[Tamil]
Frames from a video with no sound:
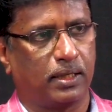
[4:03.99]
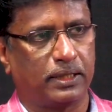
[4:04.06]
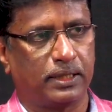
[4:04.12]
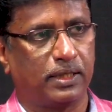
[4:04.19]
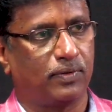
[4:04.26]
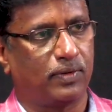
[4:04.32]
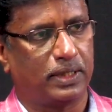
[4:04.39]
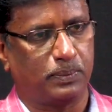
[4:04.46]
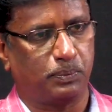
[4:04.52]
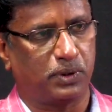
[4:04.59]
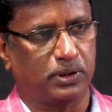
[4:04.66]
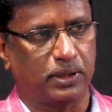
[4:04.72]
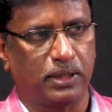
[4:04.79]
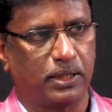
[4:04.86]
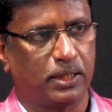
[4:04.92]
அதிக விலை இப்போ
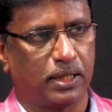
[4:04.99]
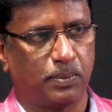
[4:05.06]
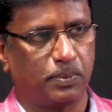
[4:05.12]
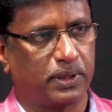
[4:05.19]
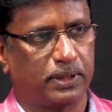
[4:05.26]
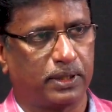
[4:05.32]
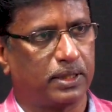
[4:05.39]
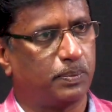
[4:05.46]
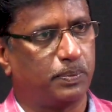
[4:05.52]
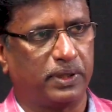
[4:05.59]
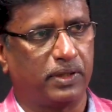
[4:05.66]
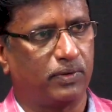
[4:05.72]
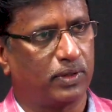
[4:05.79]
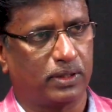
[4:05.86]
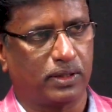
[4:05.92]
தெலுங்கெல்லாம் பார்த்தீங்கன்னா
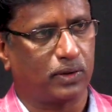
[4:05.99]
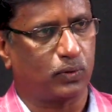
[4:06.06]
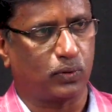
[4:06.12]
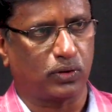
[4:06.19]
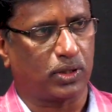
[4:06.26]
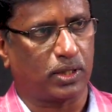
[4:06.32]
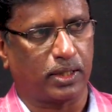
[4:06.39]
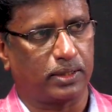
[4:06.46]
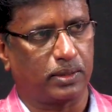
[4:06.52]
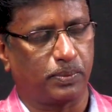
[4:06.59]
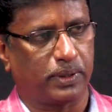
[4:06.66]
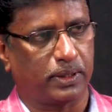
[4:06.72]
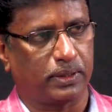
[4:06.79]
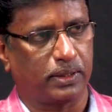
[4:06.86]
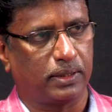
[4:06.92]
பெரிய விலை தான் கொடுத்தாங்க அந்த
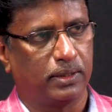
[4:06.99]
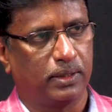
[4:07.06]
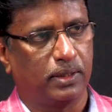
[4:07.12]
படத்தை